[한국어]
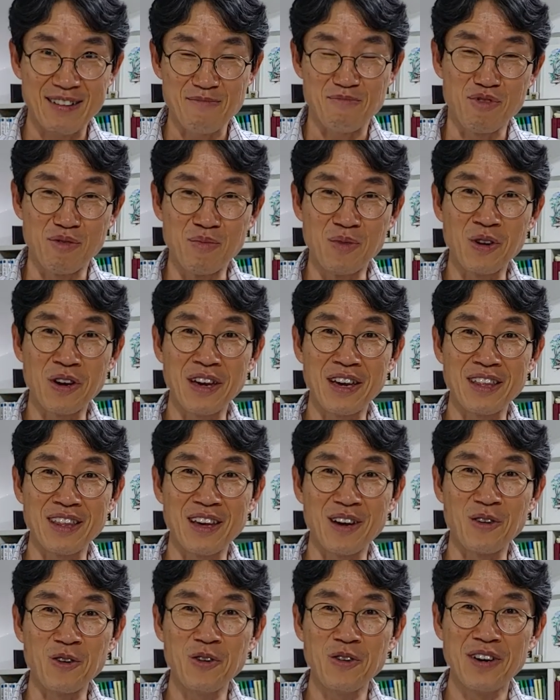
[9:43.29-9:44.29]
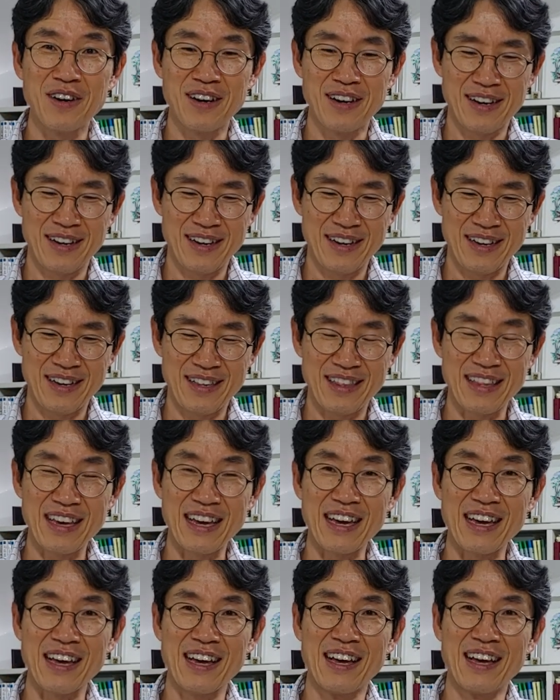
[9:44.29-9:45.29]
분명해야 되고,
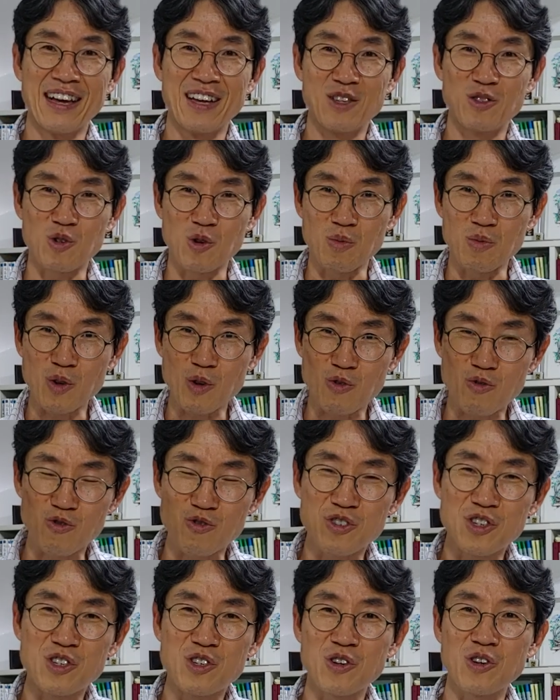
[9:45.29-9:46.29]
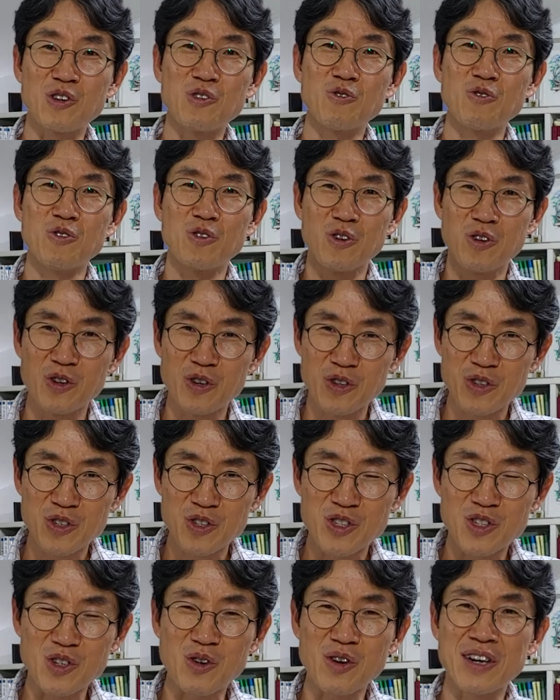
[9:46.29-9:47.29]
네. 좀더 구체적이고
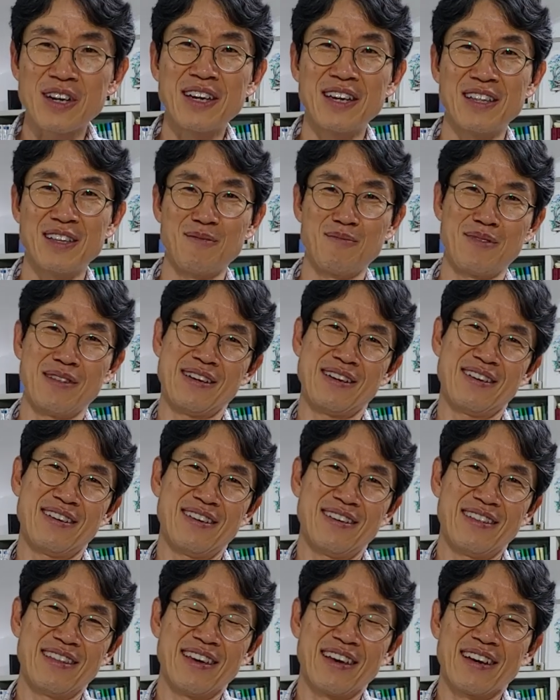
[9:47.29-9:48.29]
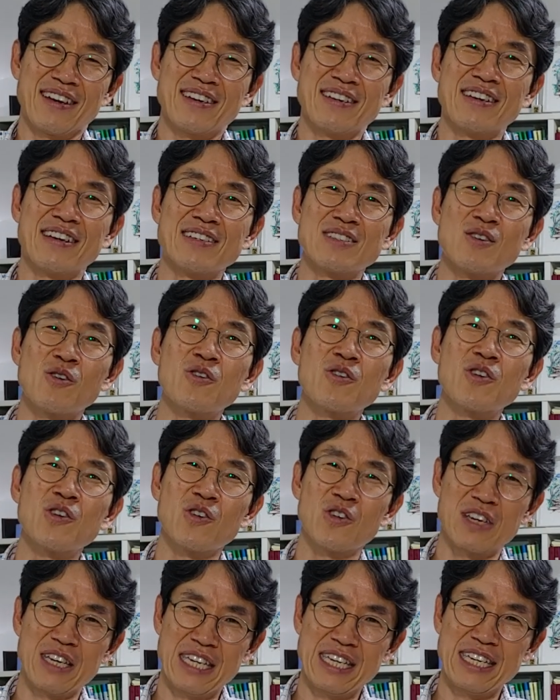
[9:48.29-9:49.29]
정확해야 됩니다. 네, 글의
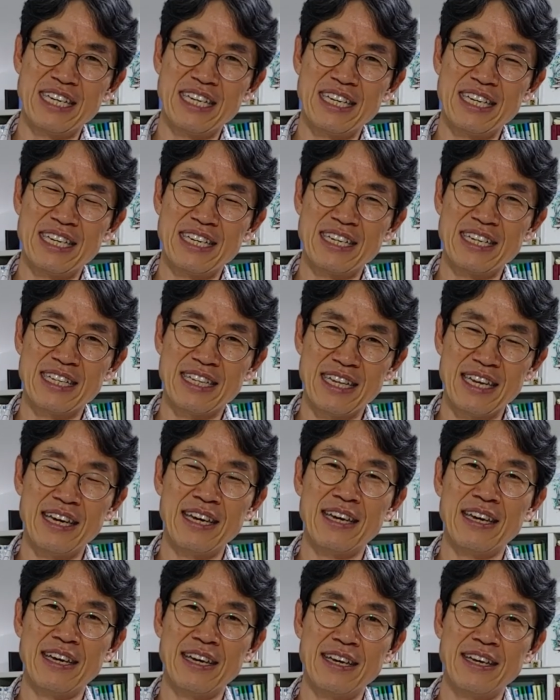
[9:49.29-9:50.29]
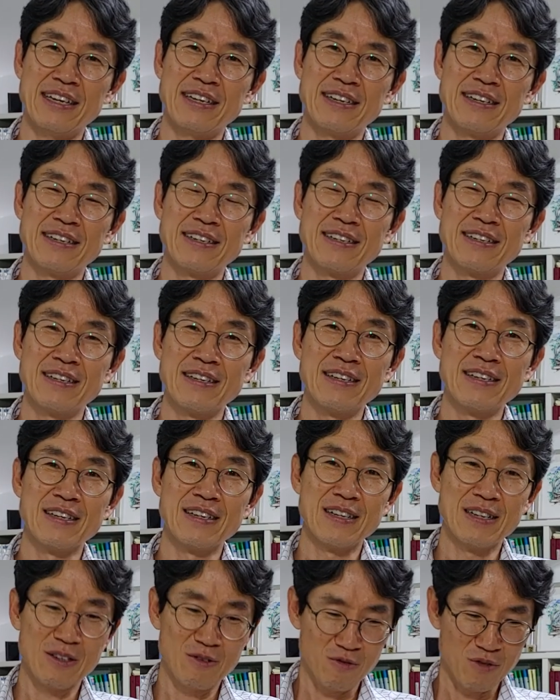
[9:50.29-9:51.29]
성격이. 네.
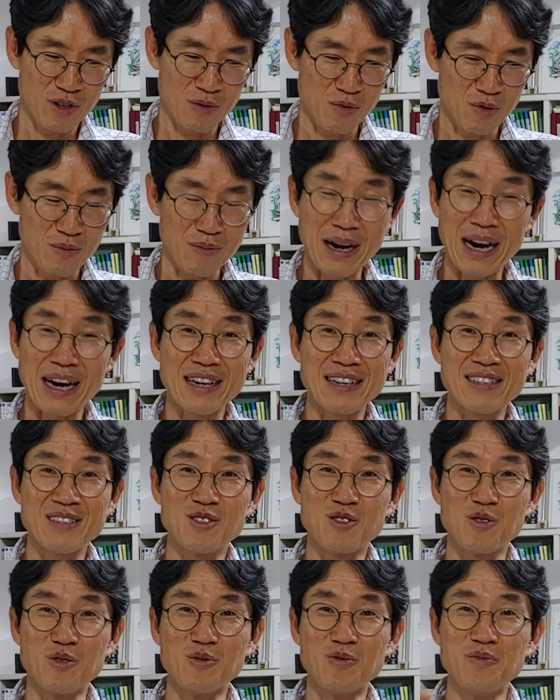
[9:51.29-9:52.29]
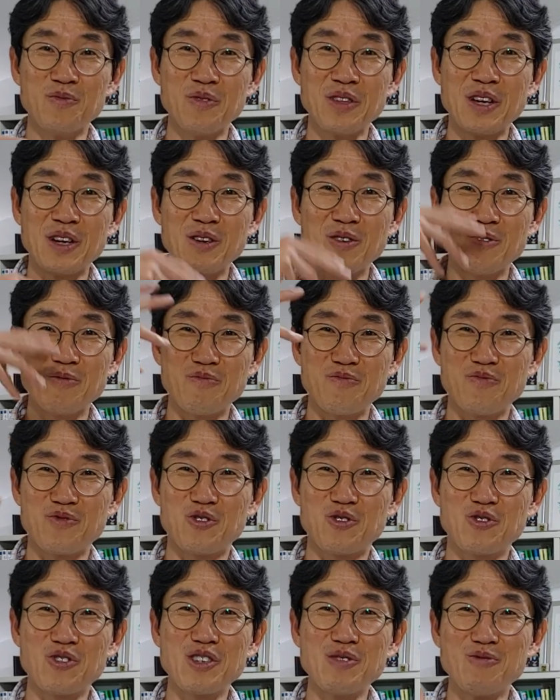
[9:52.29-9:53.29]
우리 뭐 말은 좀
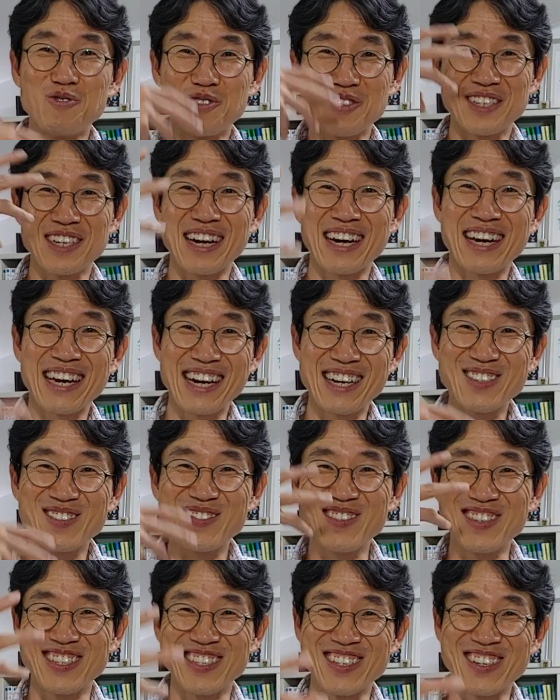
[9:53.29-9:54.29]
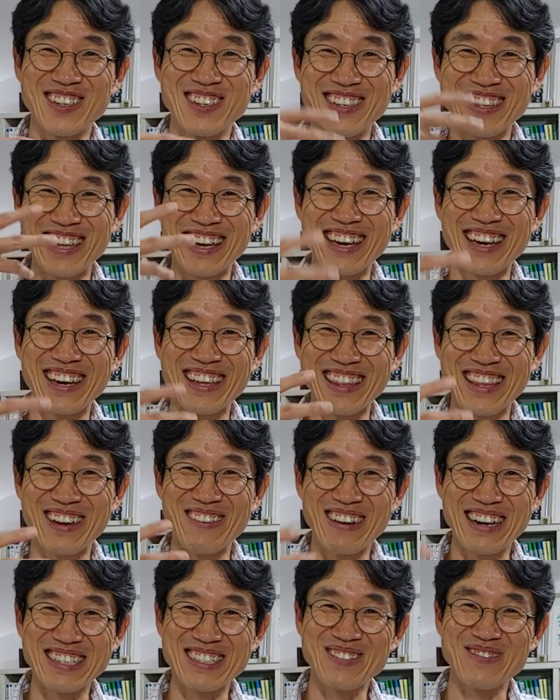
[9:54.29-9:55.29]
둘이 뭉실하게 할 수 있죠. 네, 네,
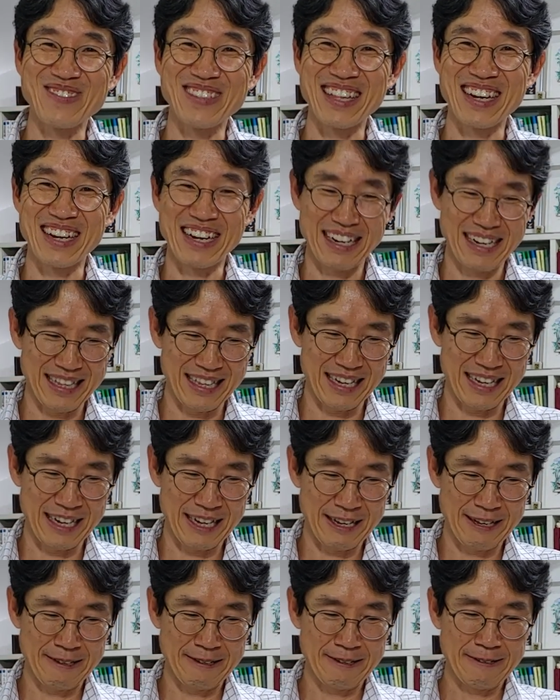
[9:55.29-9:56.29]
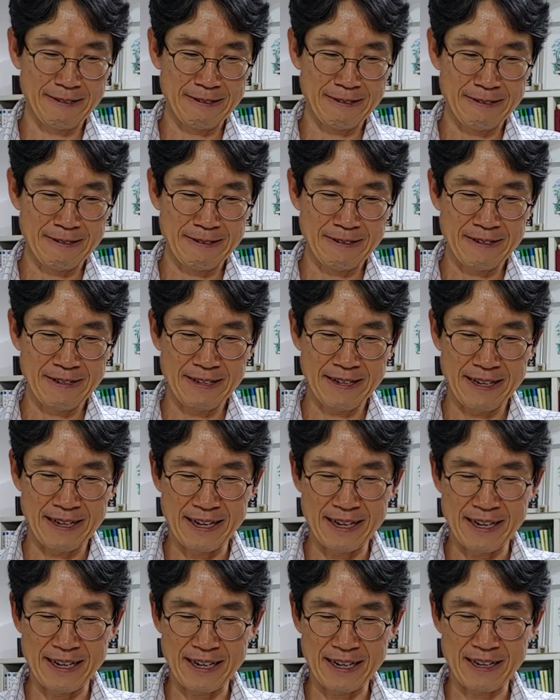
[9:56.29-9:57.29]
맞습니다. 네.
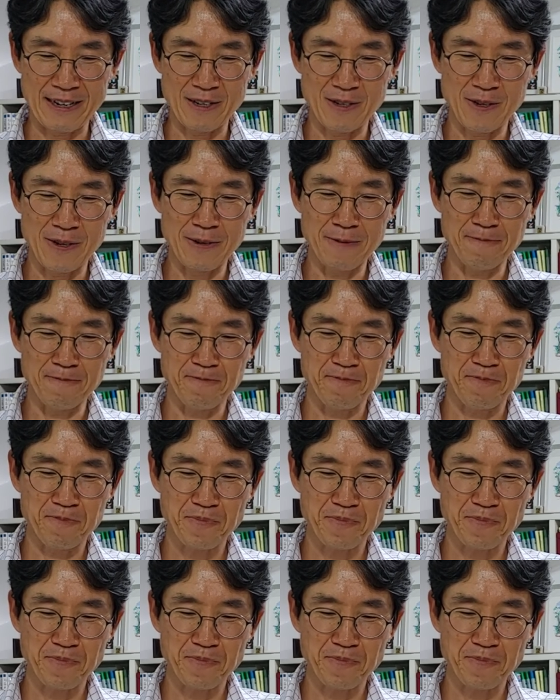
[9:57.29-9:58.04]
아, 그래서